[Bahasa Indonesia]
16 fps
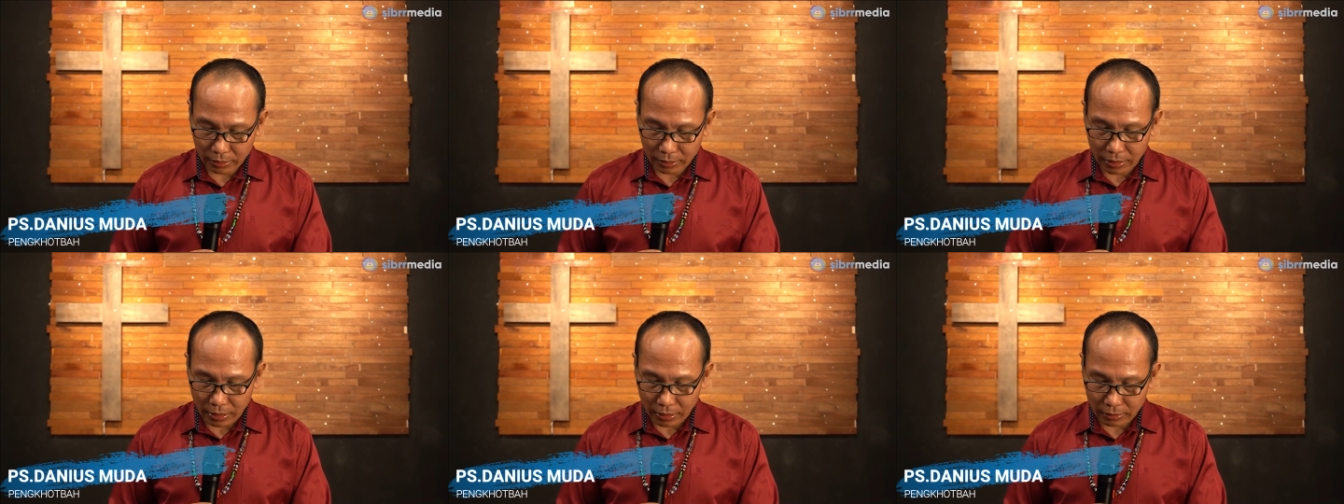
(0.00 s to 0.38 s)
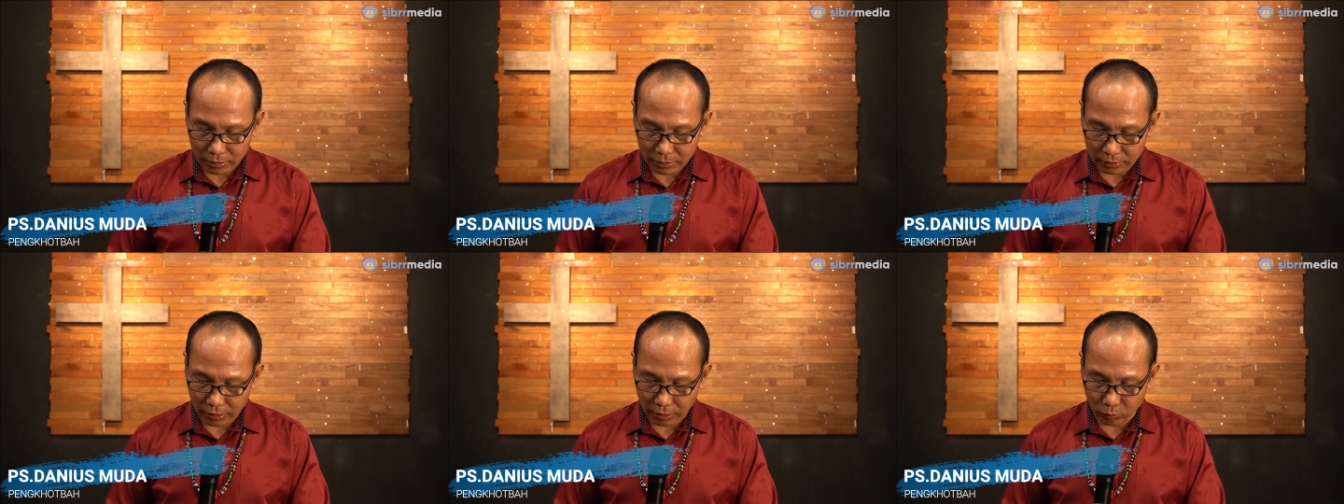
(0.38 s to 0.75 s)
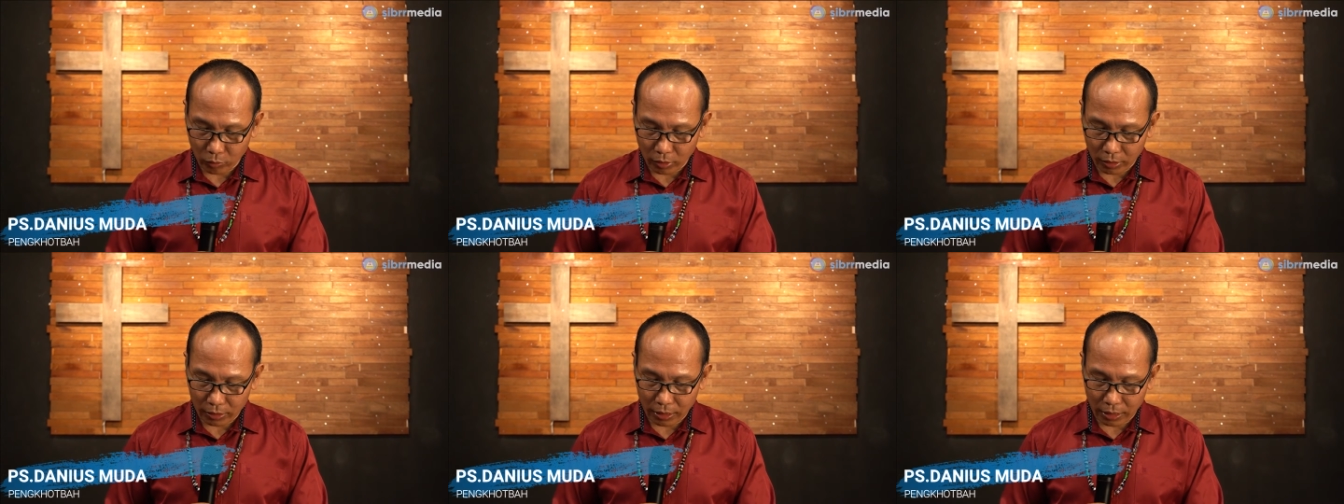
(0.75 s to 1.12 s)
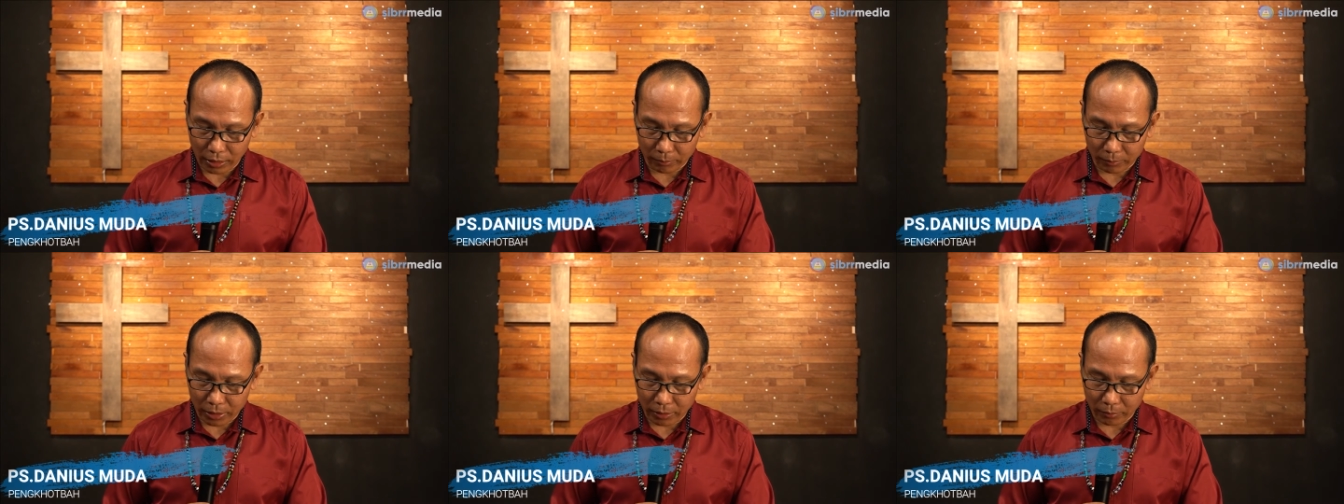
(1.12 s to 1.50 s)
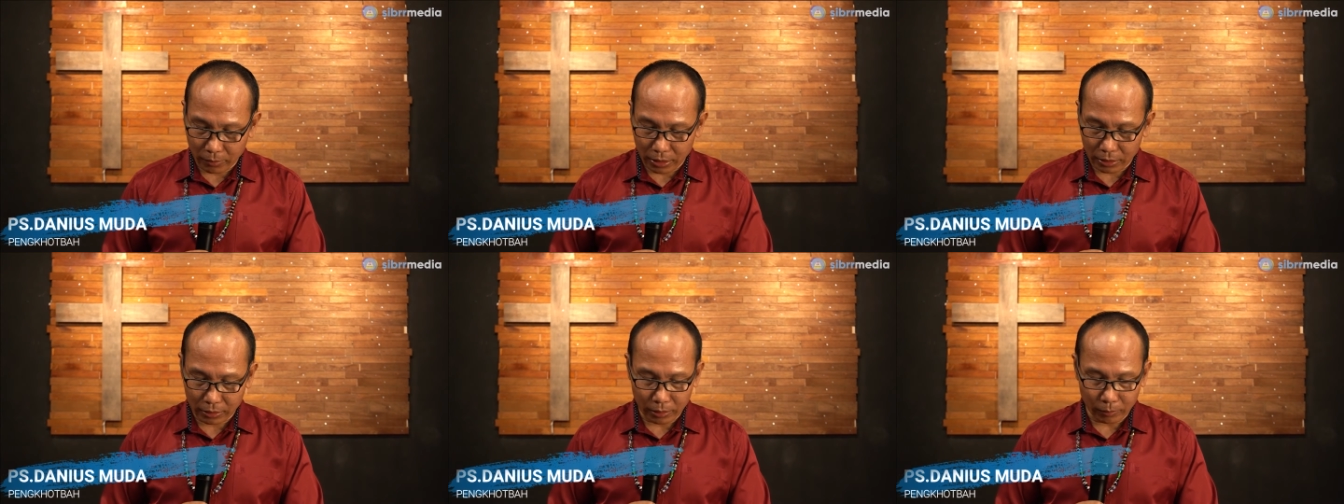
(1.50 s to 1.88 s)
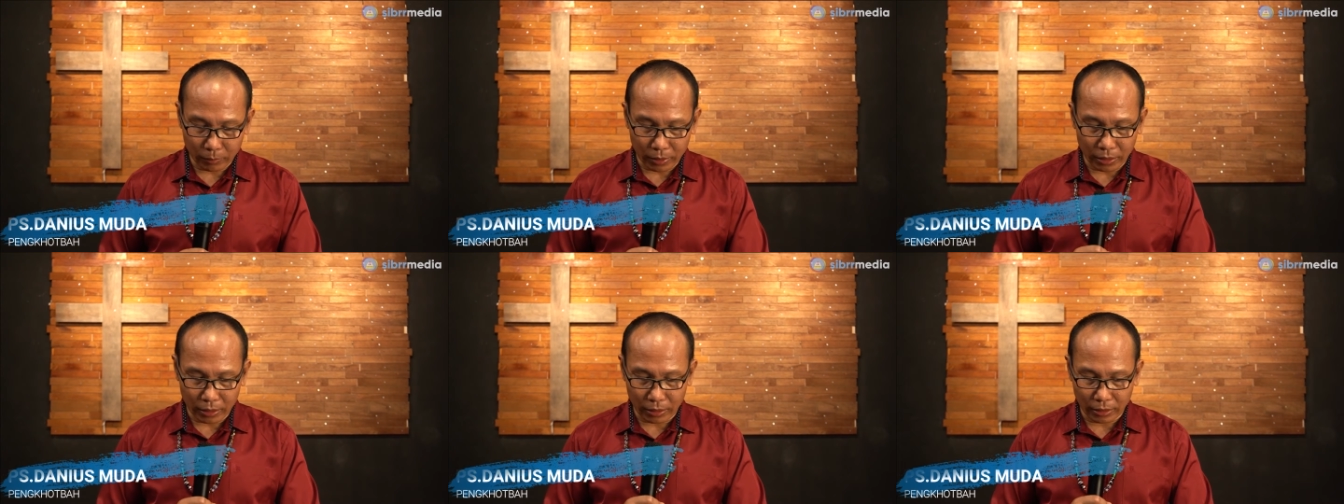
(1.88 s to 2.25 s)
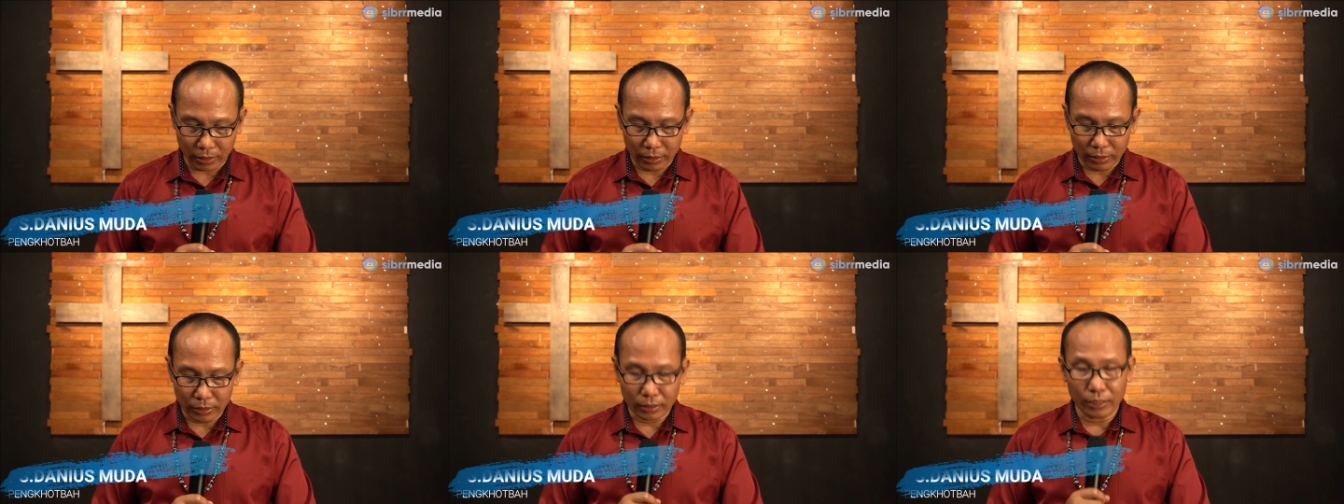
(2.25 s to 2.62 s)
dan kesatuan dalam iman kepada